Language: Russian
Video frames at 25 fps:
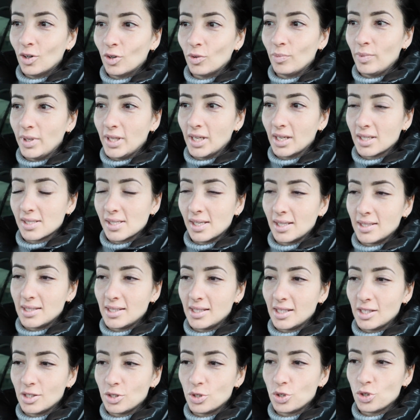У меня,
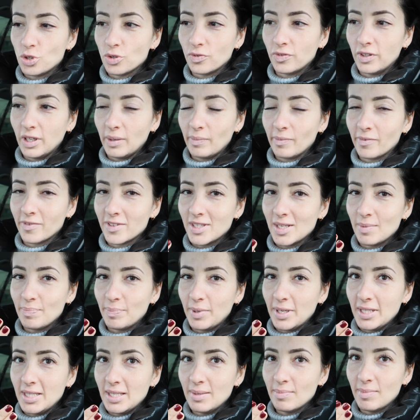кстати, есть еще время в
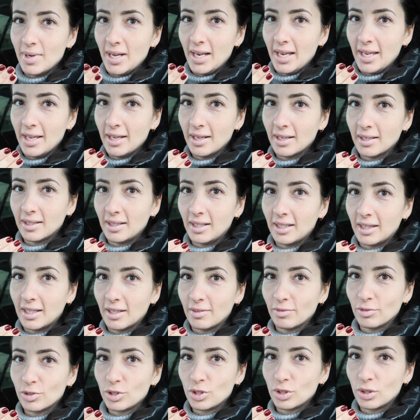запасе маленько для
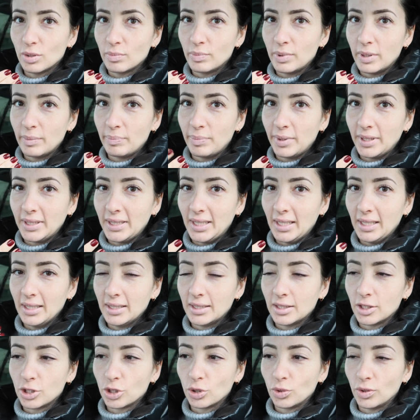того, чтобы
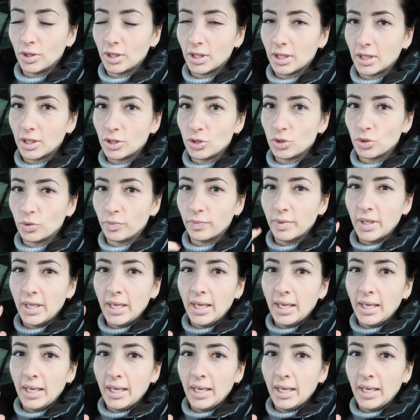определиться, что я хочу.